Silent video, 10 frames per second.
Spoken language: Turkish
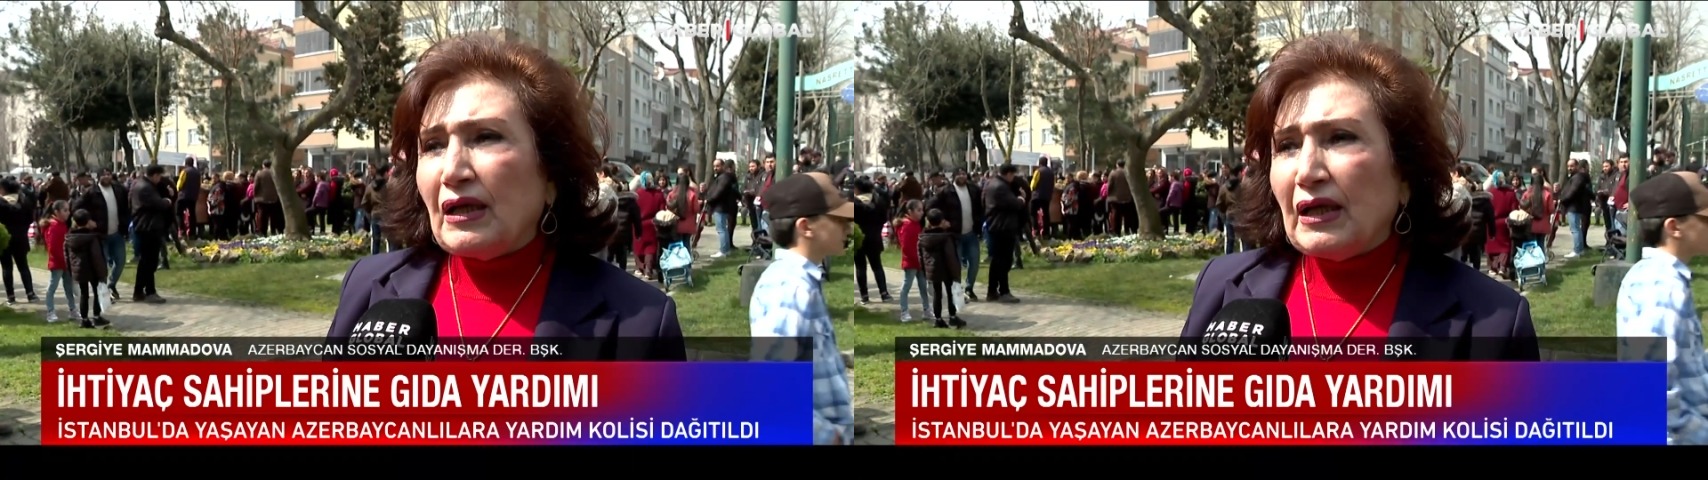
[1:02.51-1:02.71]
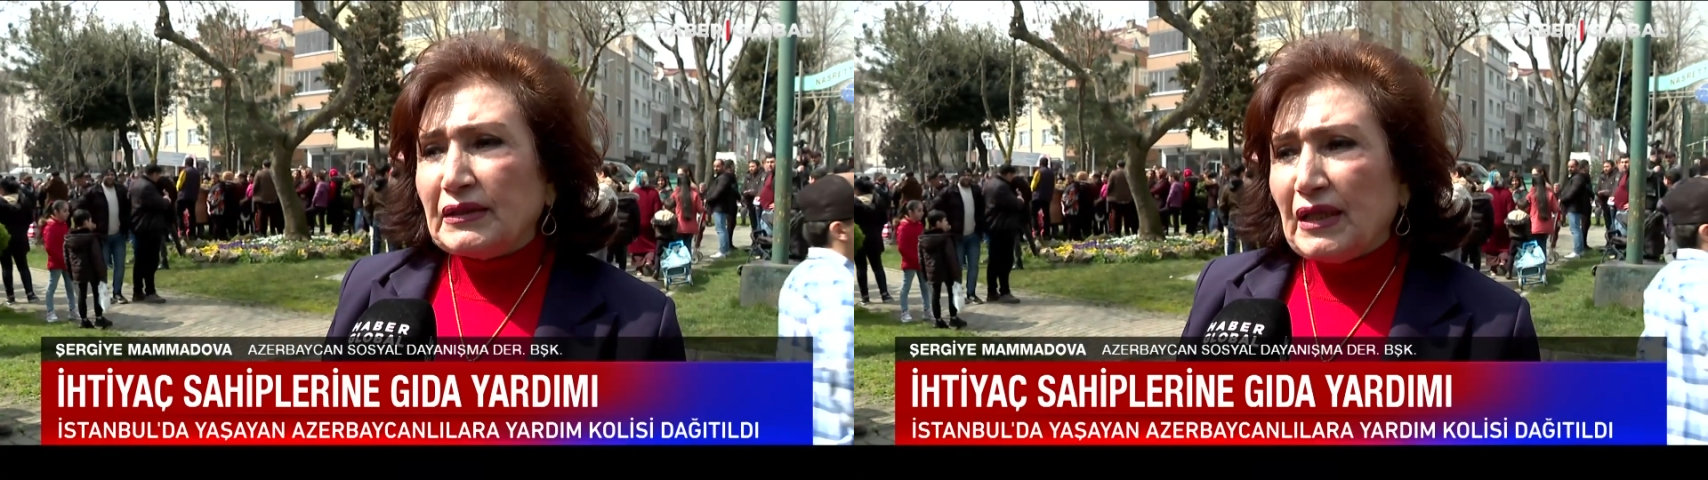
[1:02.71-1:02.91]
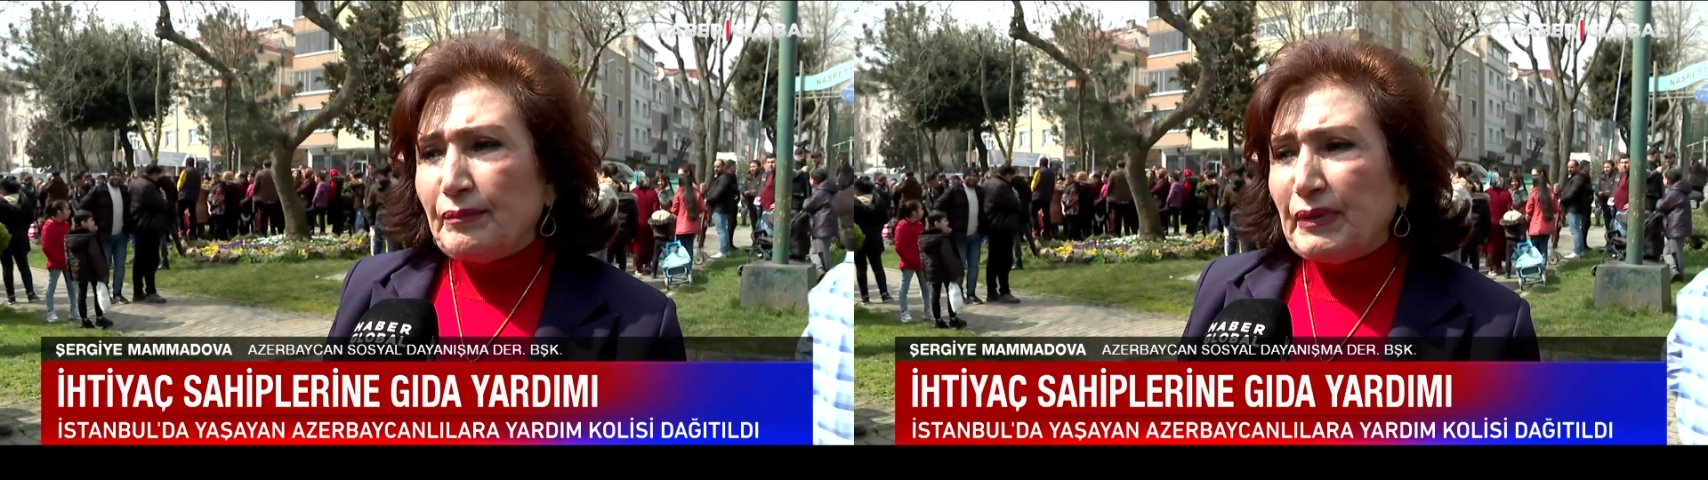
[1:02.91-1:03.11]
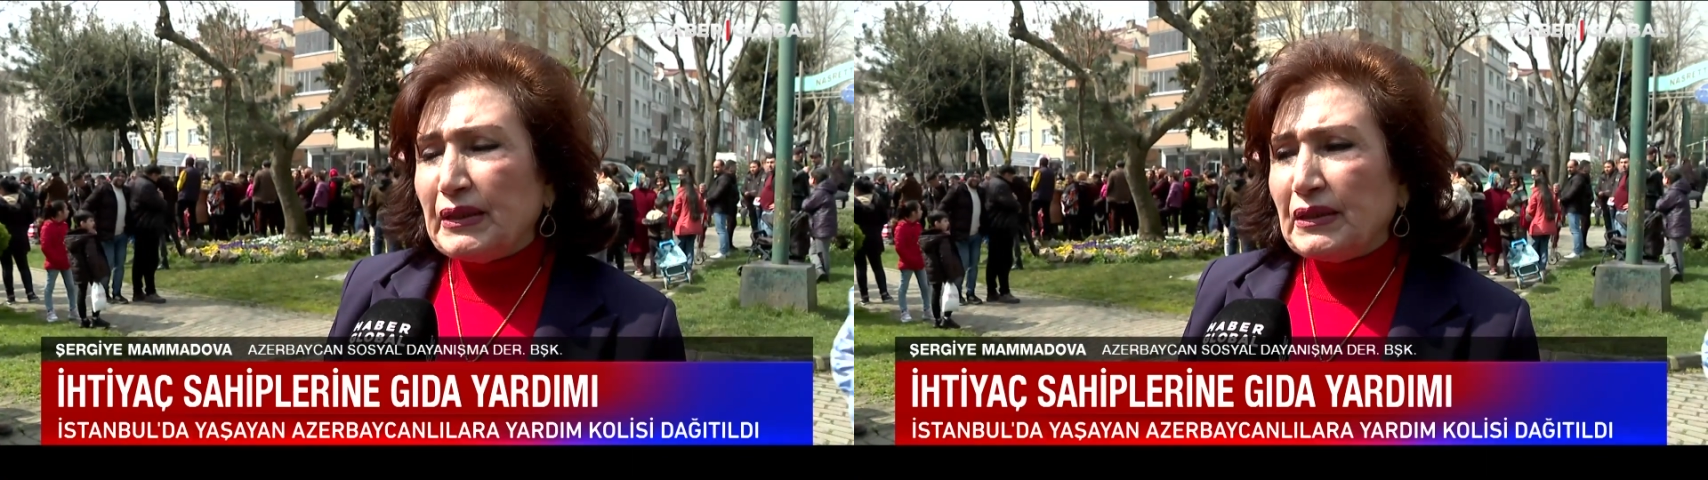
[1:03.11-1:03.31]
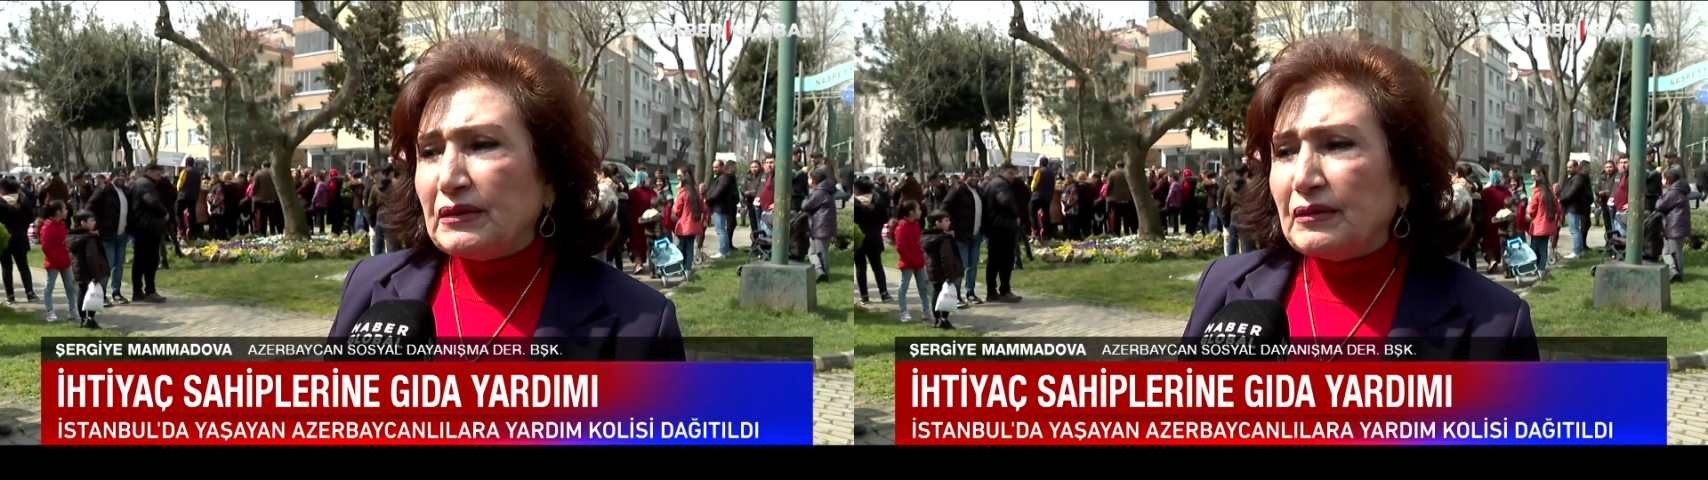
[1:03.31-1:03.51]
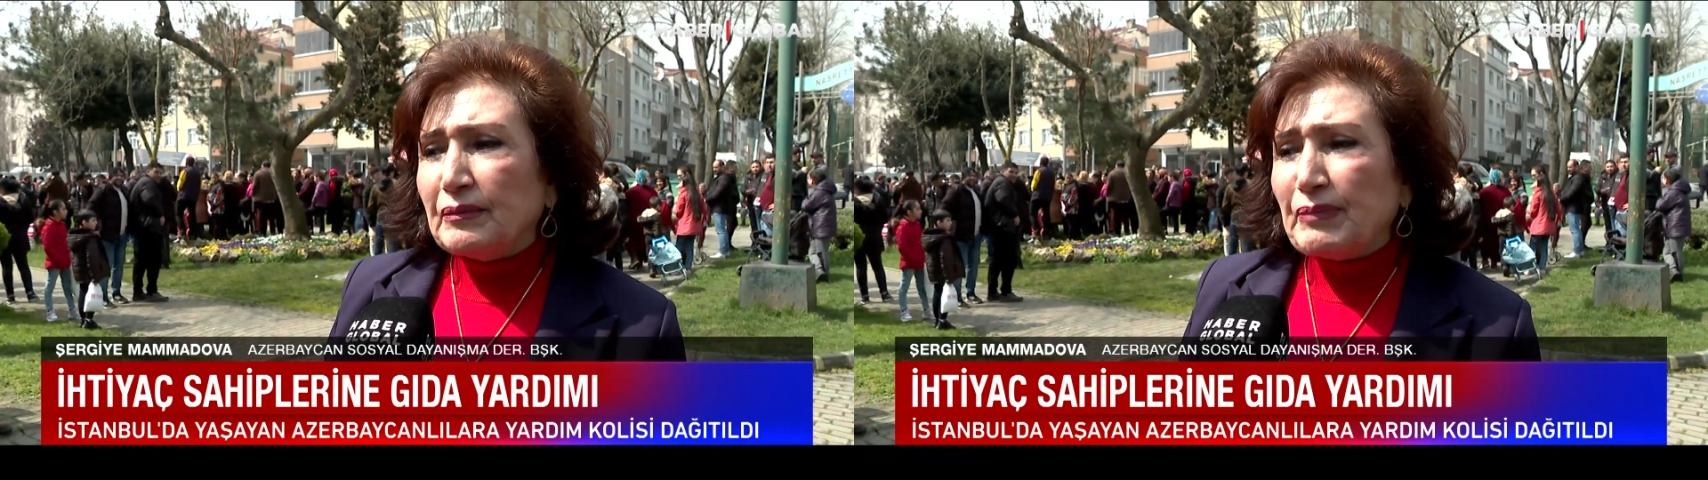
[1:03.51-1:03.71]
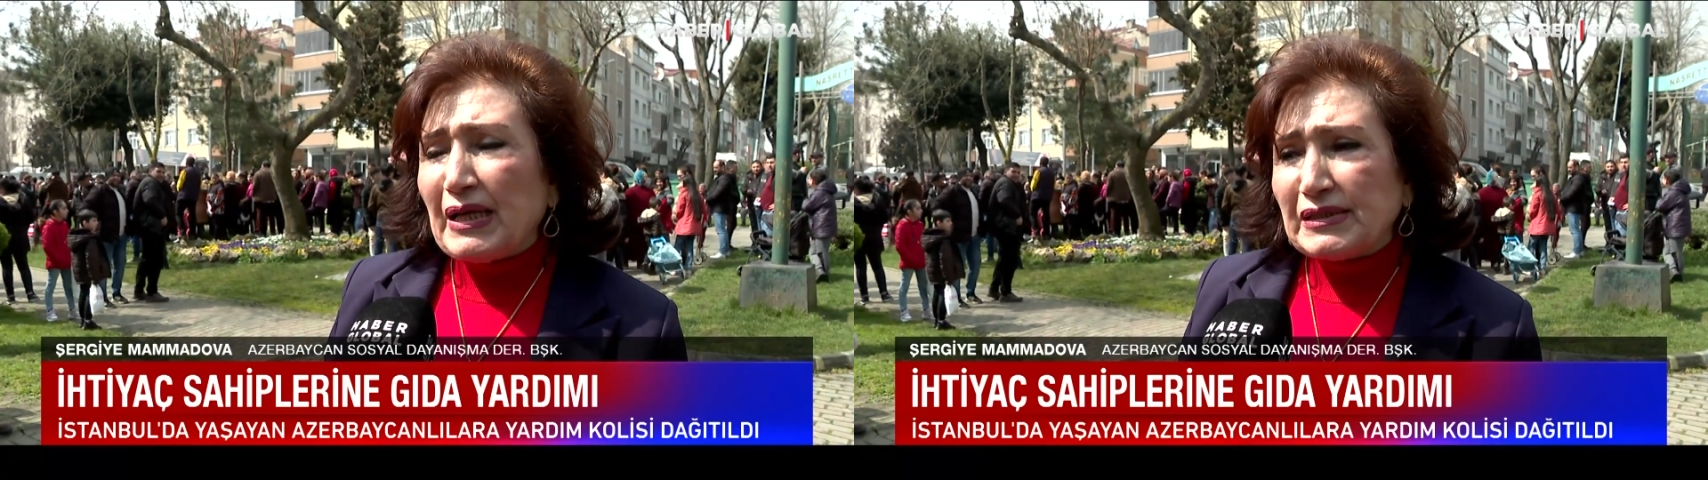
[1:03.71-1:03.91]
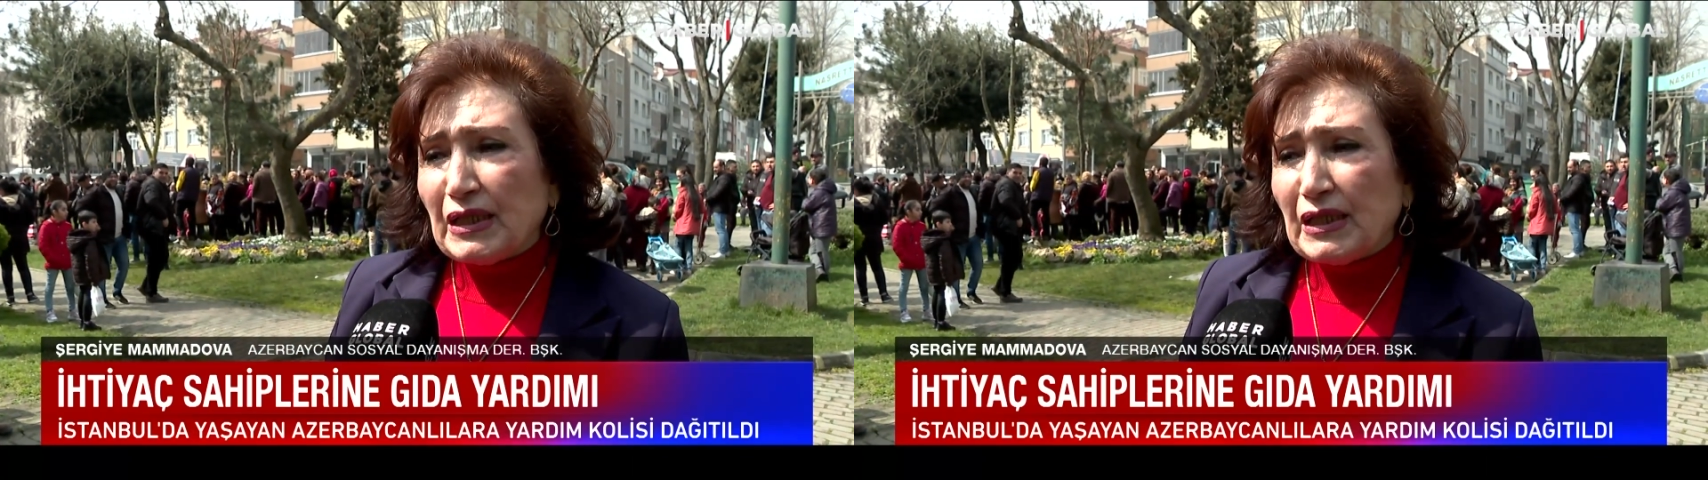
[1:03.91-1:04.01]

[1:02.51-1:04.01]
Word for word: her ayda bir,